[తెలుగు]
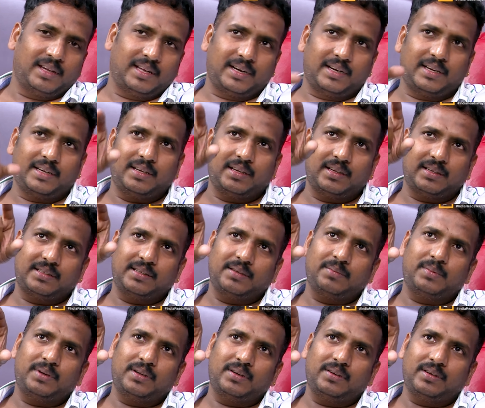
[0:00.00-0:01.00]
అరే ఈ
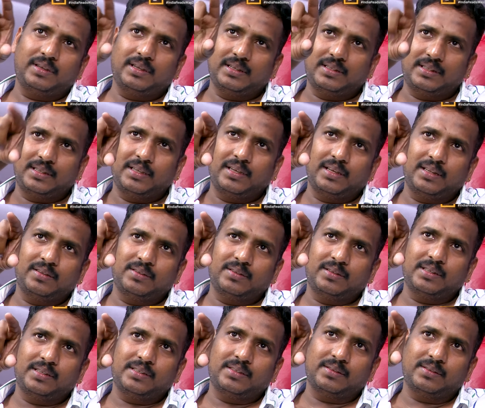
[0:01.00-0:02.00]
సినిమాలో ఈ సీన్ ఎందుకు
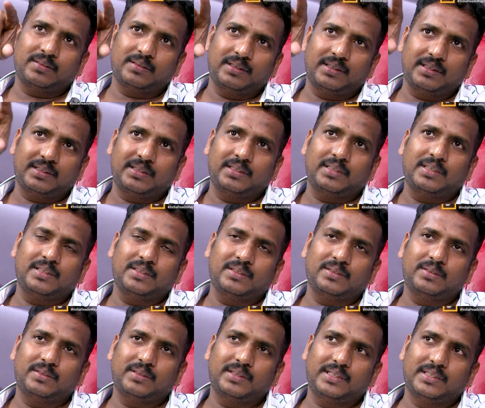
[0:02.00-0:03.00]
తీసావు ఈ సీన్
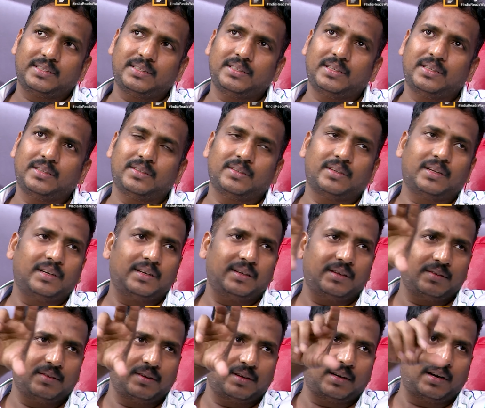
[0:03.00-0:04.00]
ఎందుకు ఈ సీన్ ఎందుకు అని
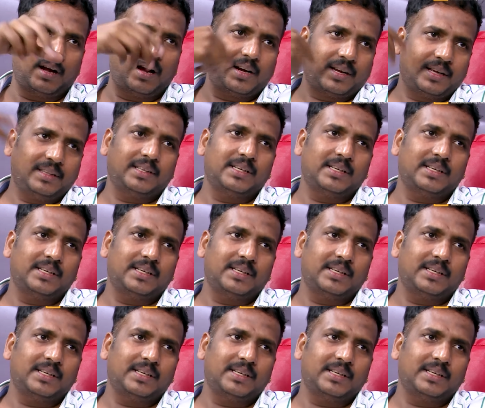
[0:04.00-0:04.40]
ఒక నాకే